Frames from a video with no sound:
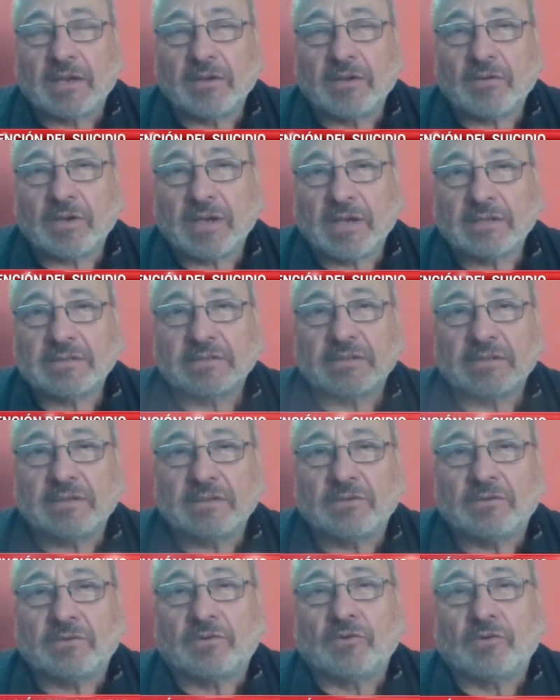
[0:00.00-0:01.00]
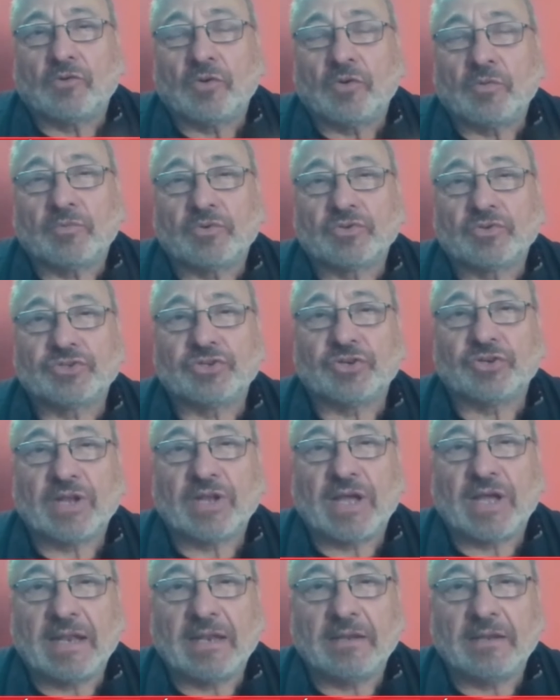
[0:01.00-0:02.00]
creo que es lo,
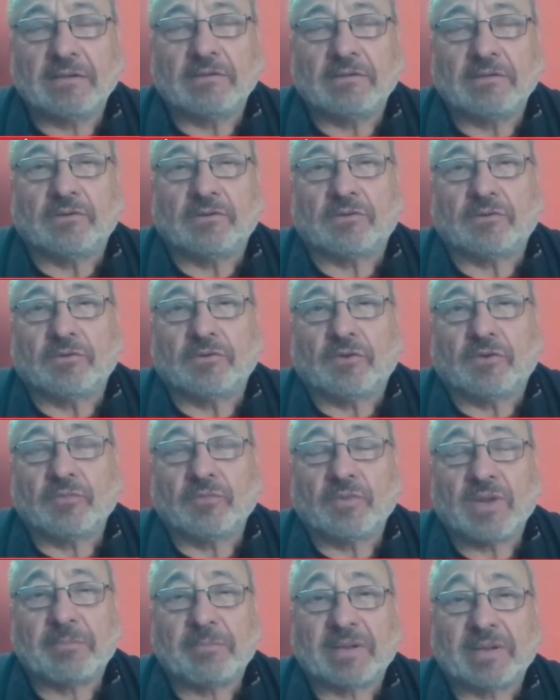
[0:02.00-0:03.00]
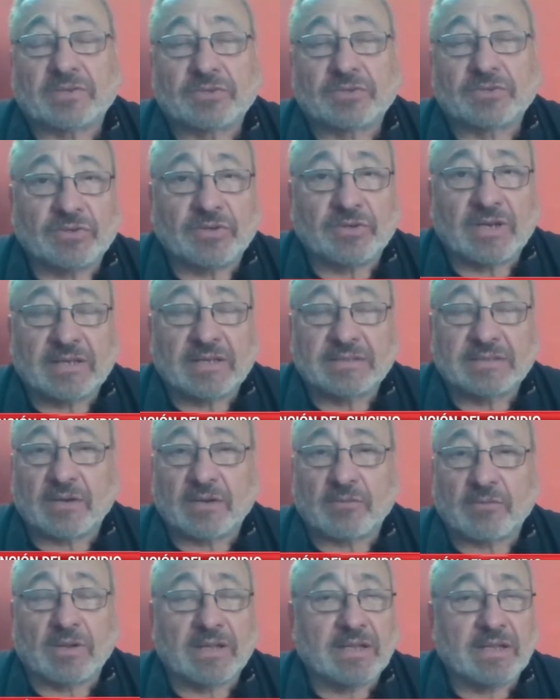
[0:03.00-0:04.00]
emocional, lo, de una persona, o
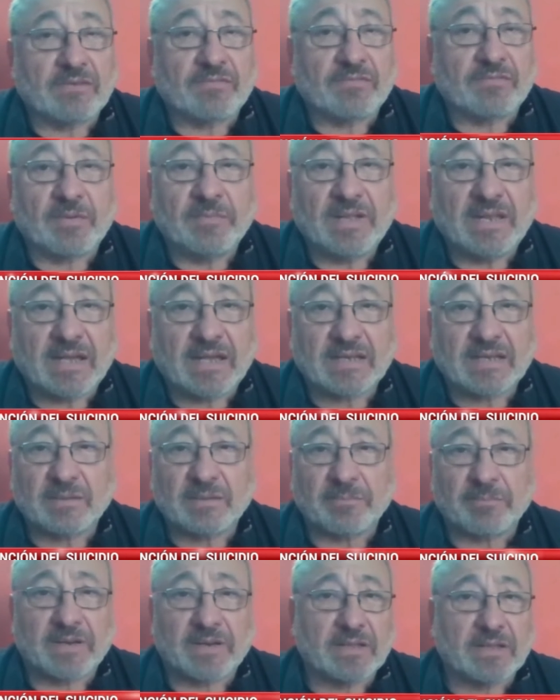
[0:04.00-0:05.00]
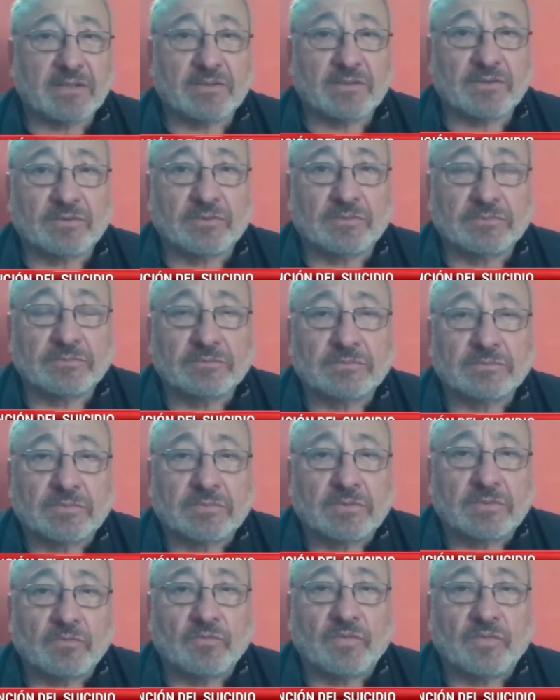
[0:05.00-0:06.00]
sea, cualquier familia que haya perdido
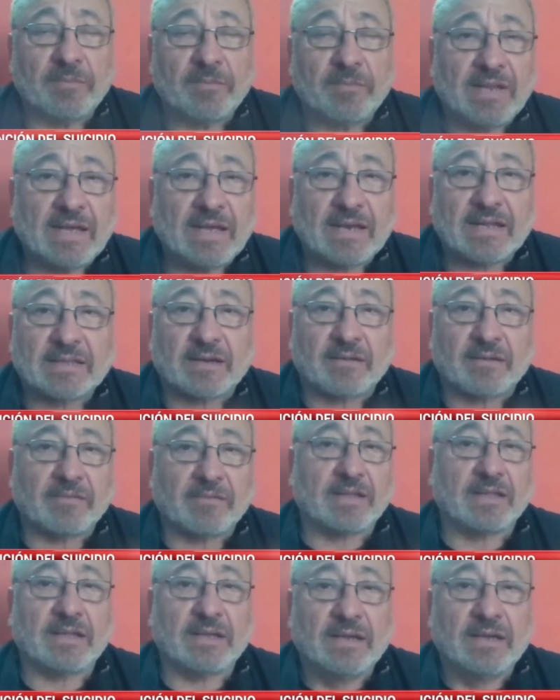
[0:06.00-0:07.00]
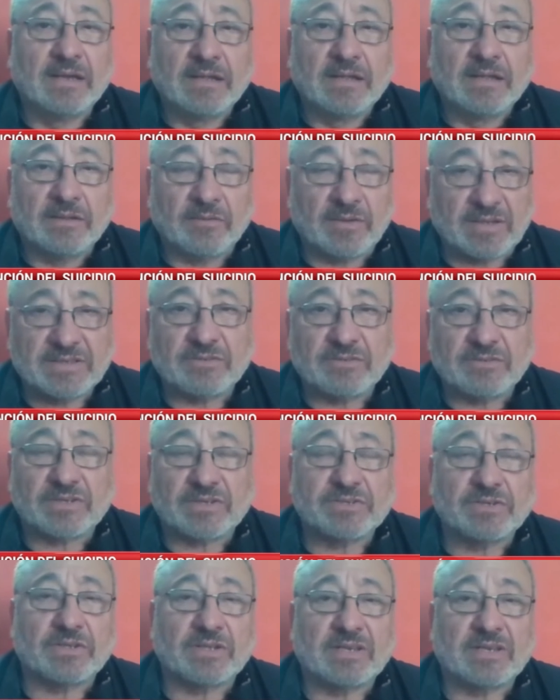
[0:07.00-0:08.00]
un, familiar a través de, de, una
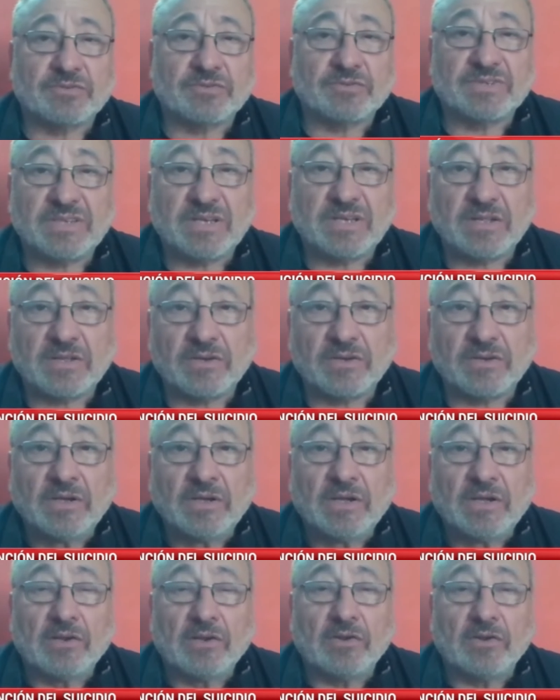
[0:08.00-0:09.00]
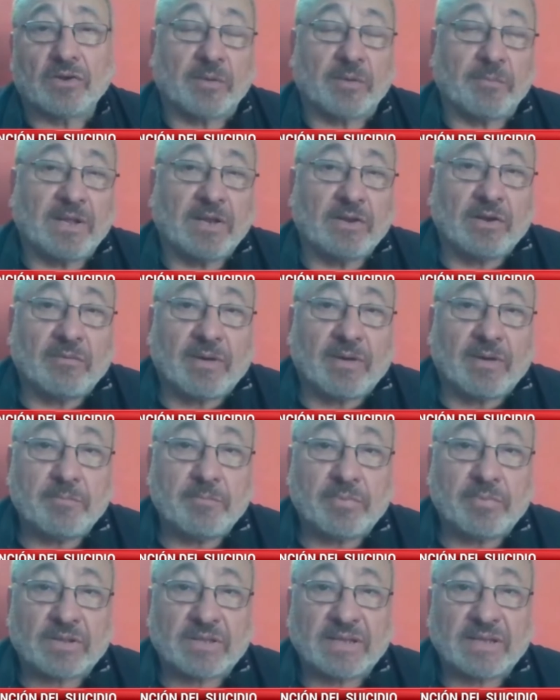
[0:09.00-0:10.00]
situación de suicidio, lo que menos le va a
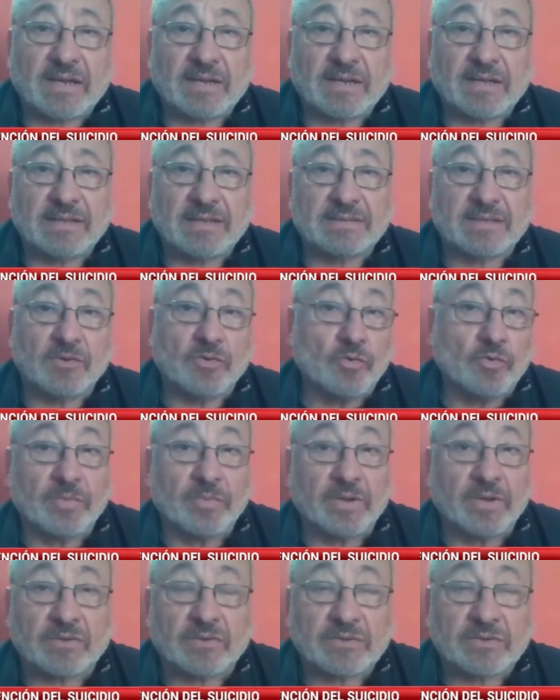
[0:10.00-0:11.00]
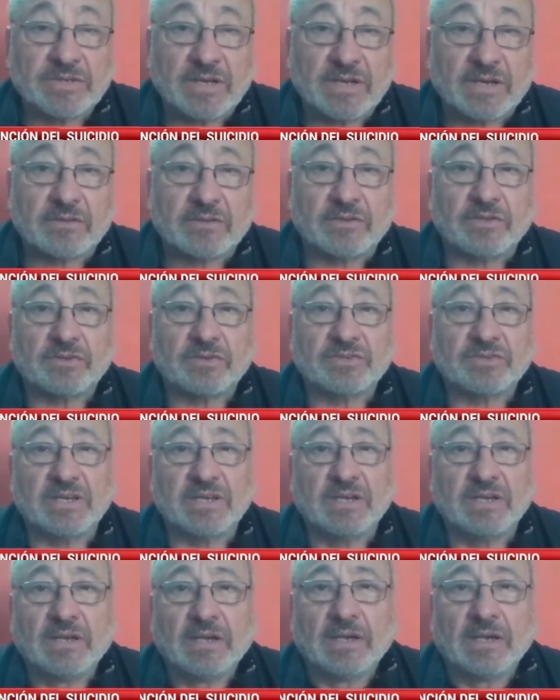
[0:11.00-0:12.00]
importar es el número, ¿no es cierto?
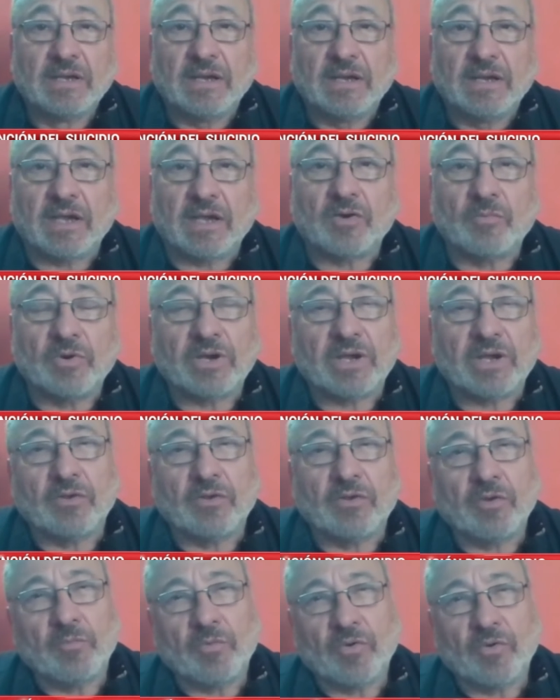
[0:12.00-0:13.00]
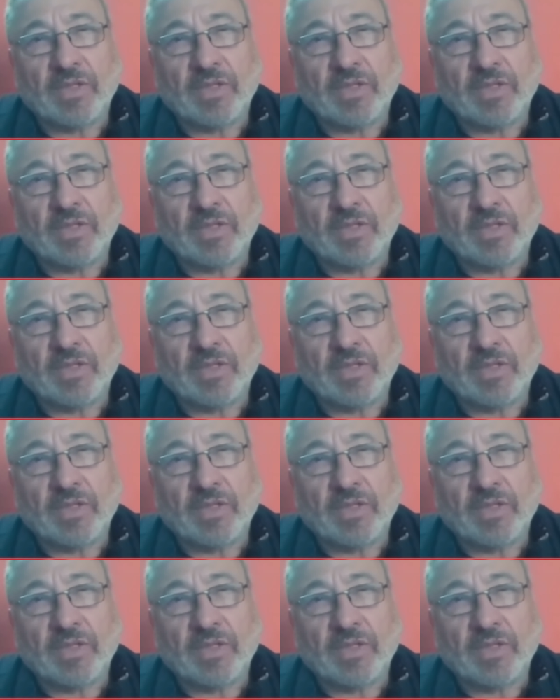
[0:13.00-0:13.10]
Entonces, es como que lo hemos